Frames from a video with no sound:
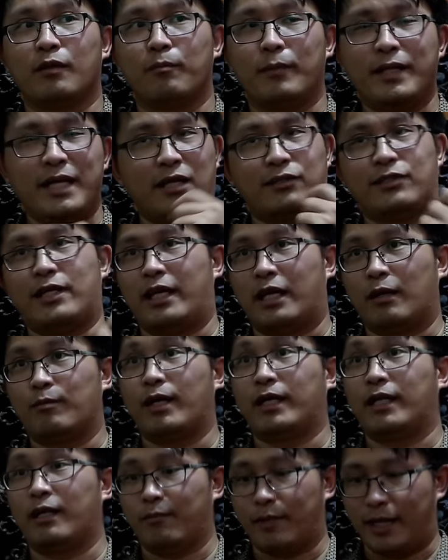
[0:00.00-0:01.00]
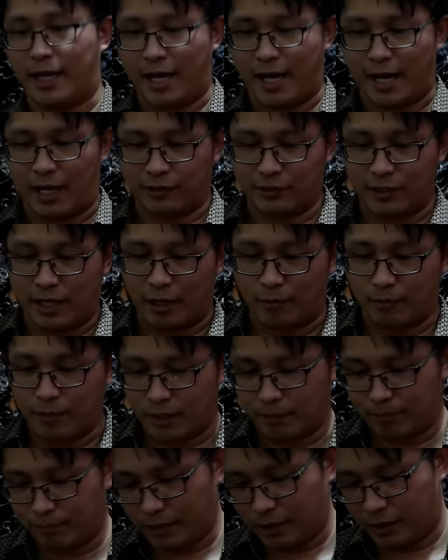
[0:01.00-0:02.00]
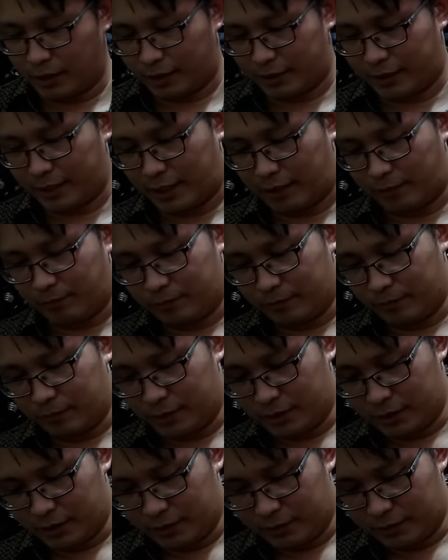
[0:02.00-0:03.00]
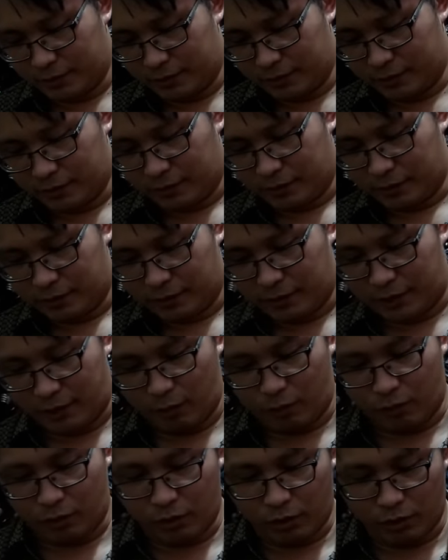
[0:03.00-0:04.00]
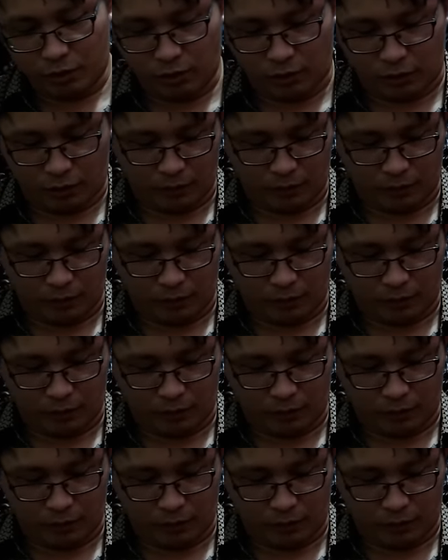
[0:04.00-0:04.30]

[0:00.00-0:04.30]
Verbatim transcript: ไม่อยากใส่กำไรธรรมดา สามารถเปิดครับ แล้วก็